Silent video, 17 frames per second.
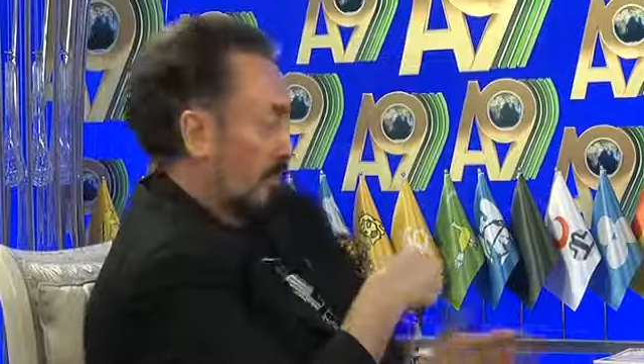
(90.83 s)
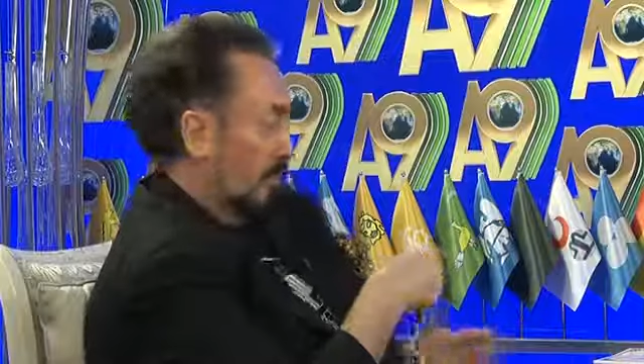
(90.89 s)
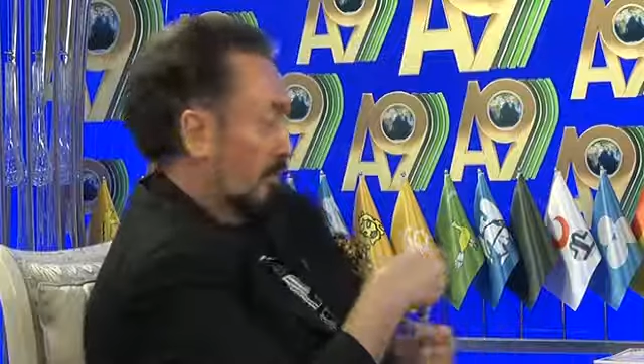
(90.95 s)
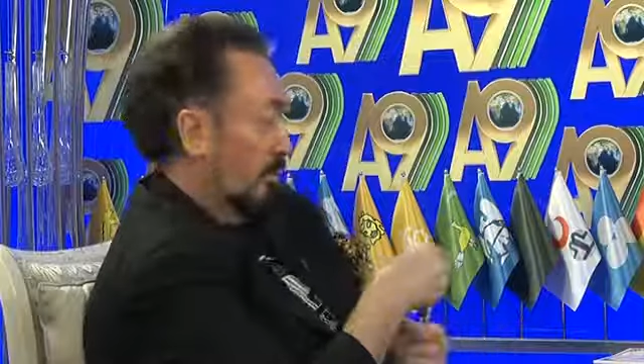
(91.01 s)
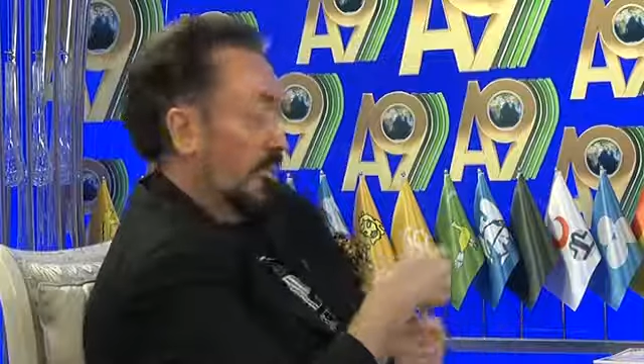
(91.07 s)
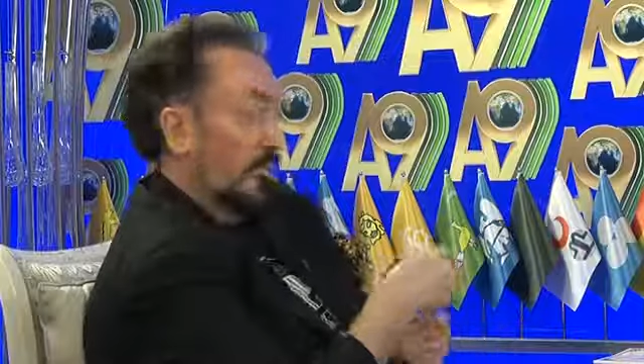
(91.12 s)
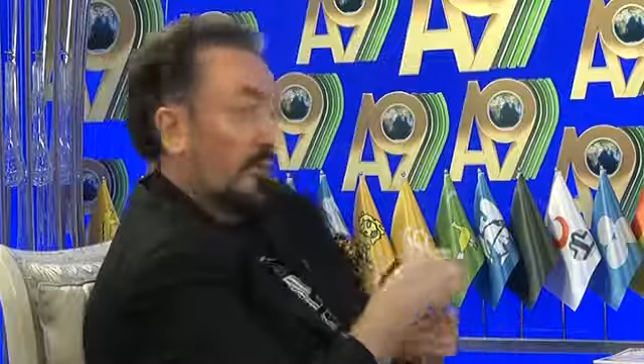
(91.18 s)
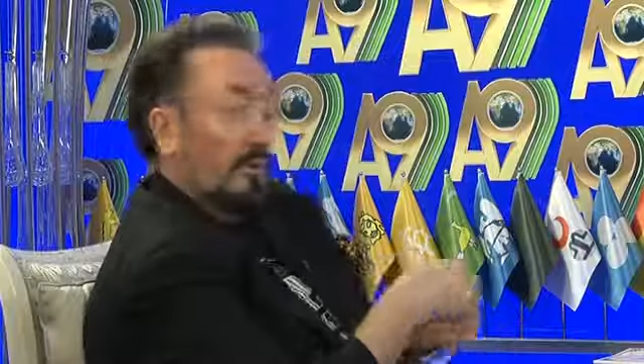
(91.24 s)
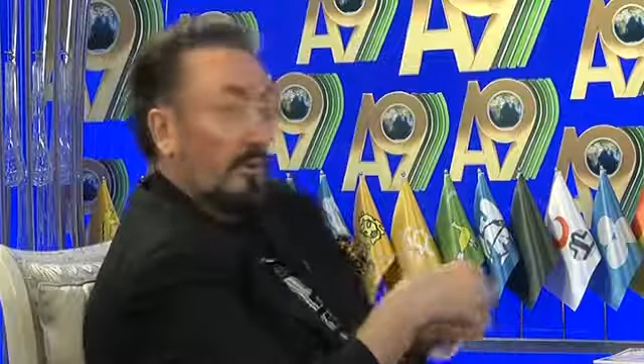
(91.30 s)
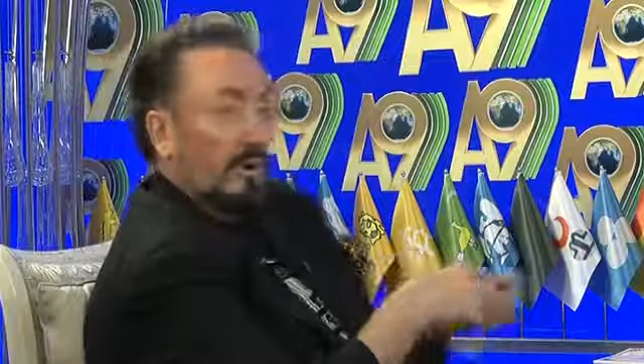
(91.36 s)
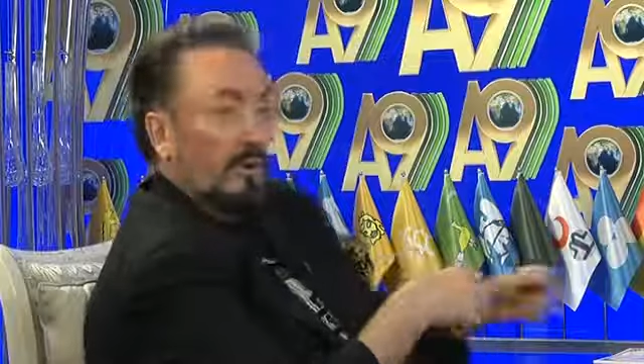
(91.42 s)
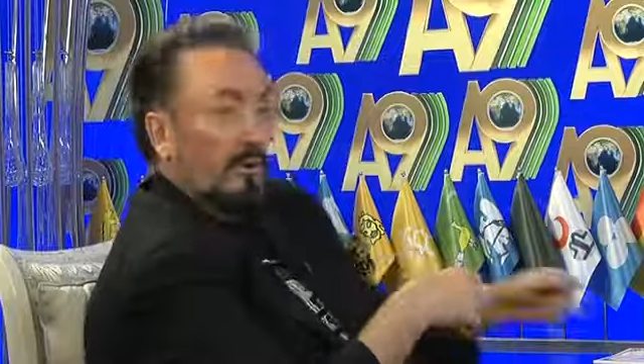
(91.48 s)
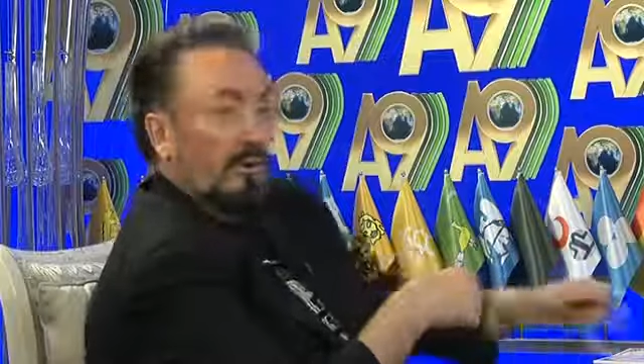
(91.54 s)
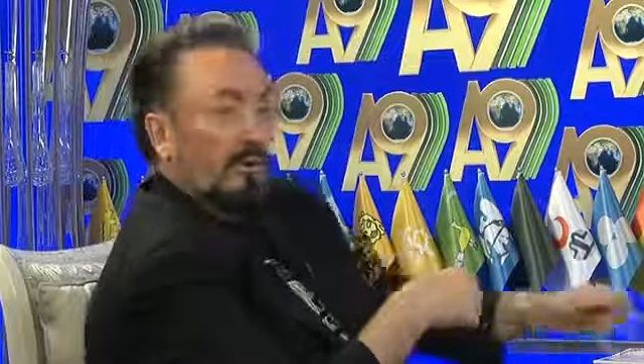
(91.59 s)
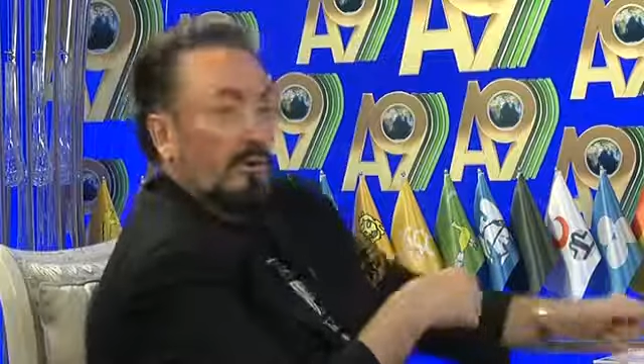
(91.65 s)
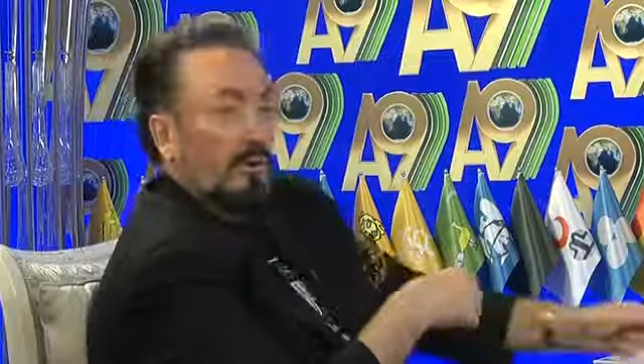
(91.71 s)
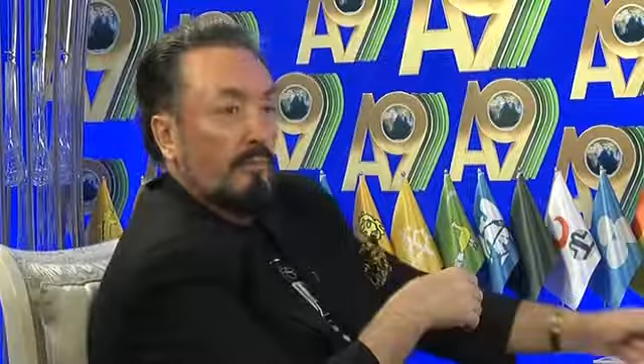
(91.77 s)
Buyurun
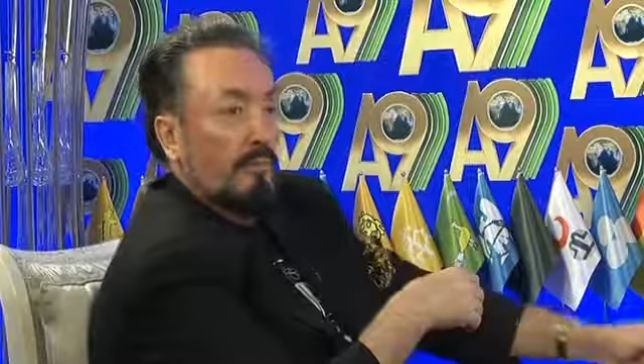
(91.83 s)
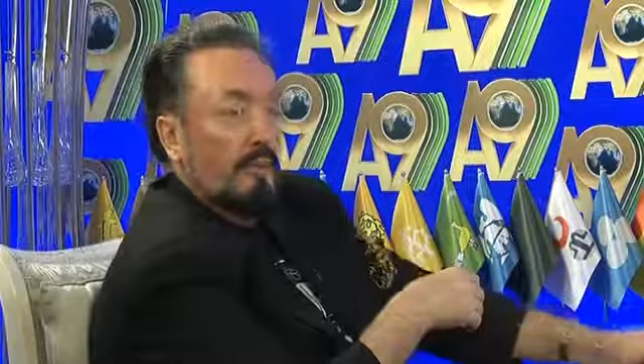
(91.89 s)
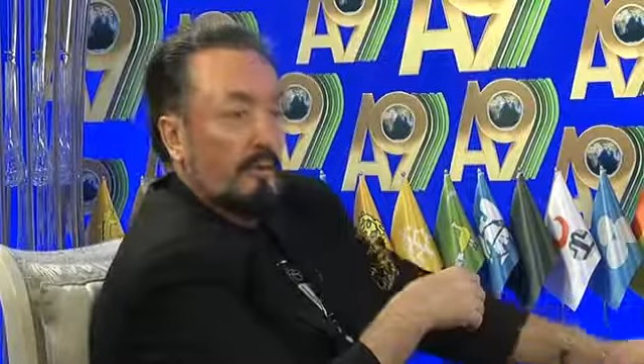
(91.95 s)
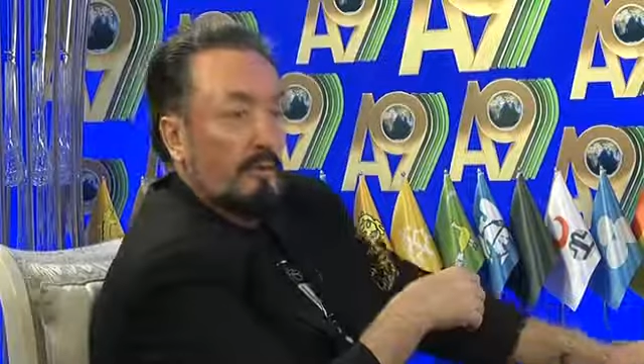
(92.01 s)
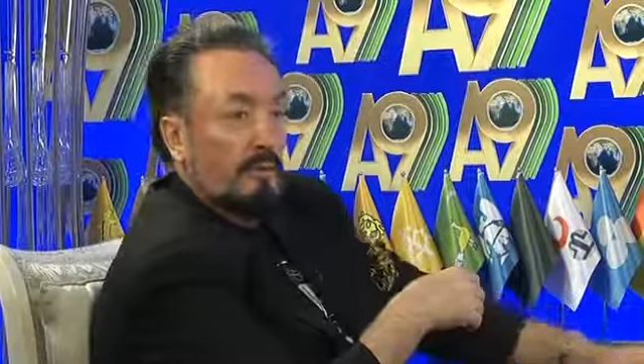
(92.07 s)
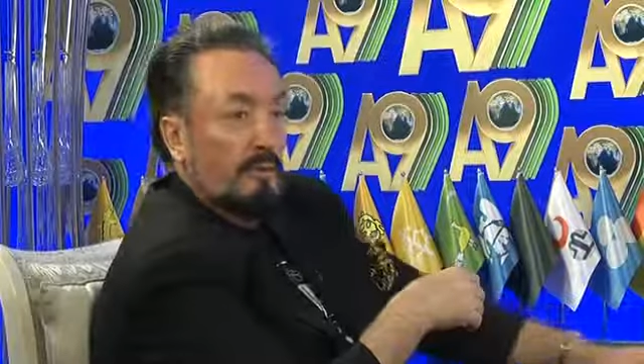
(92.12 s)
kardeşimler.